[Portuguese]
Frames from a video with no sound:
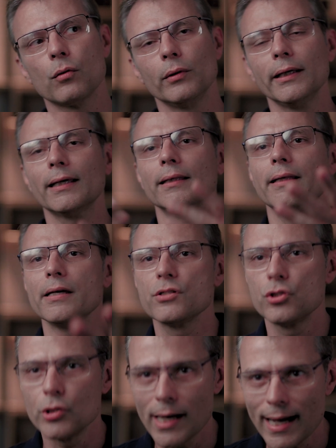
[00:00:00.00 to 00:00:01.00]
com
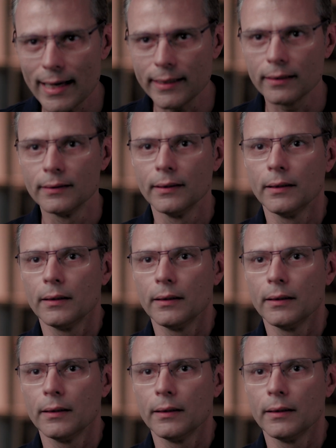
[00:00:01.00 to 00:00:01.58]
liquidez diária